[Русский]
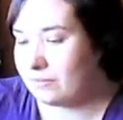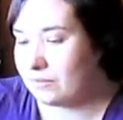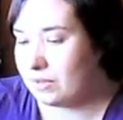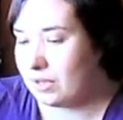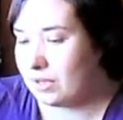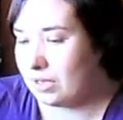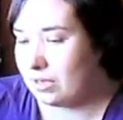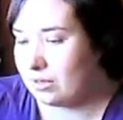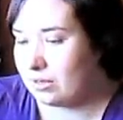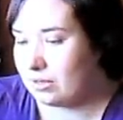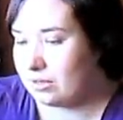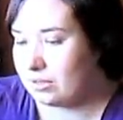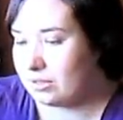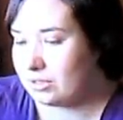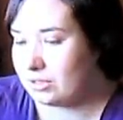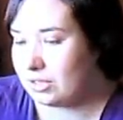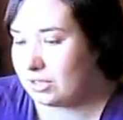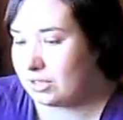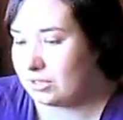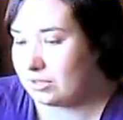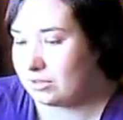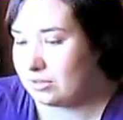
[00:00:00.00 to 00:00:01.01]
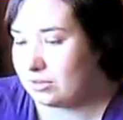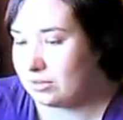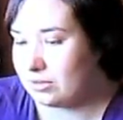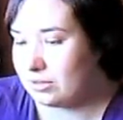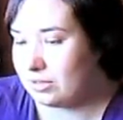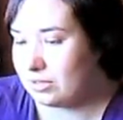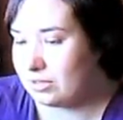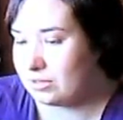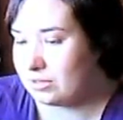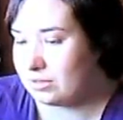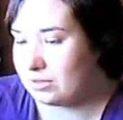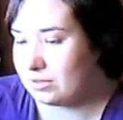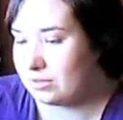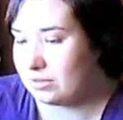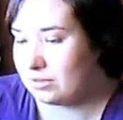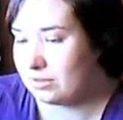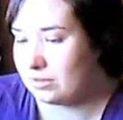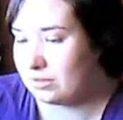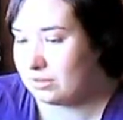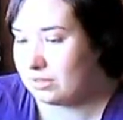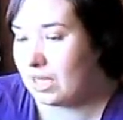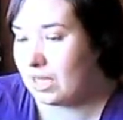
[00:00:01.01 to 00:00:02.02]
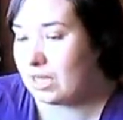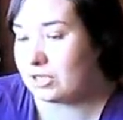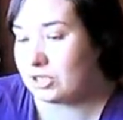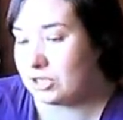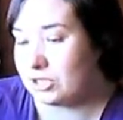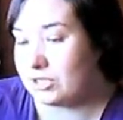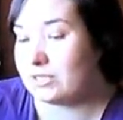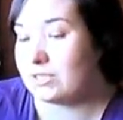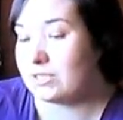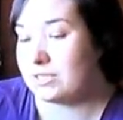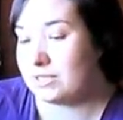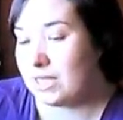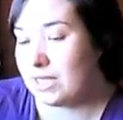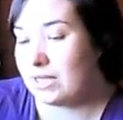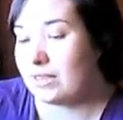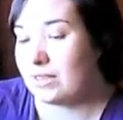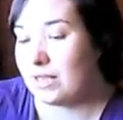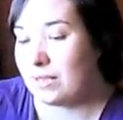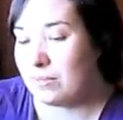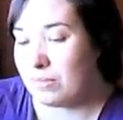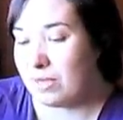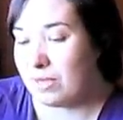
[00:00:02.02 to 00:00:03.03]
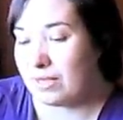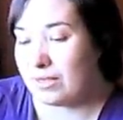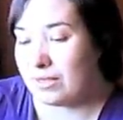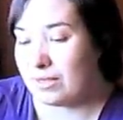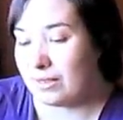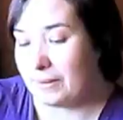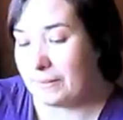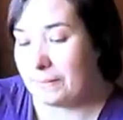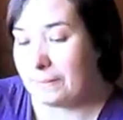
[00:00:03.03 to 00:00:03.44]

Так, сейчас тут есть, да, 60 на метр.